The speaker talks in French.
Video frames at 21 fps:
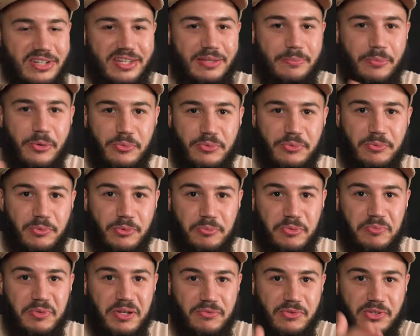inquiétez pas au,
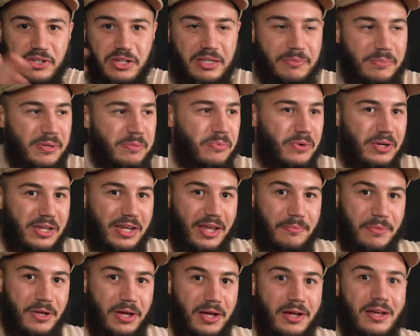public, vous inquiétez pas pour les
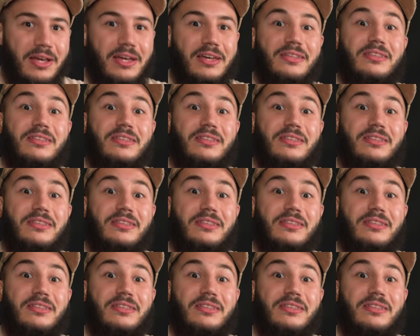caméras.